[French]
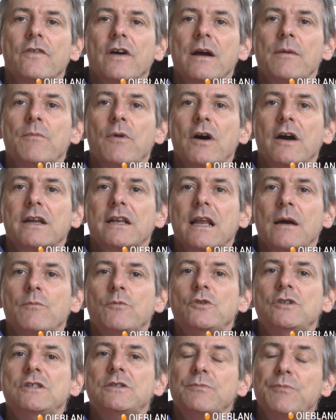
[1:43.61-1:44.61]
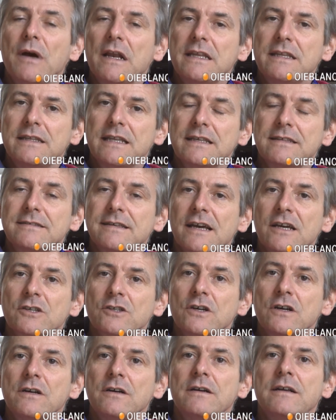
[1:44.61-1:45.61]
vraiment avec la municipalité de
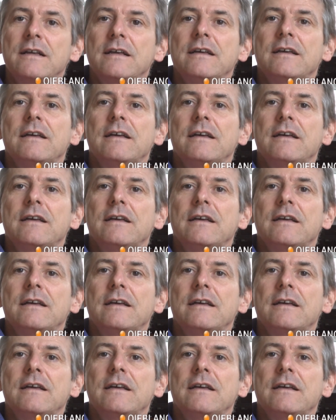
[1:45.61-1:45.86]
Saint-Jean,